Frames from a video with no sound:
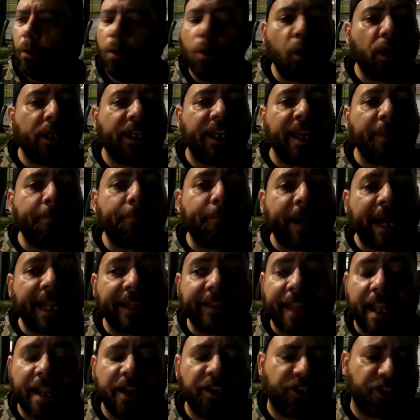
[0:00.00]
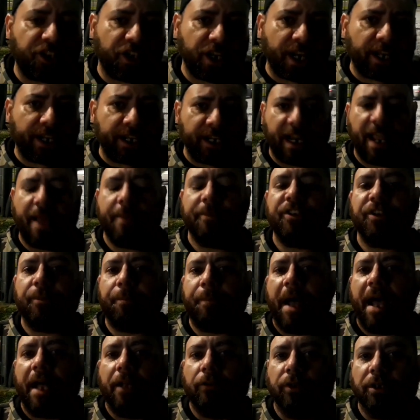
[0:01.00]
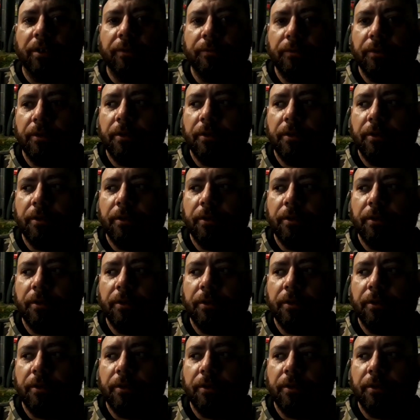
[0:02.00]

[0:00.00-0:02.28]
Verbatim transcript: O que pretendia Guilherme de Pádua?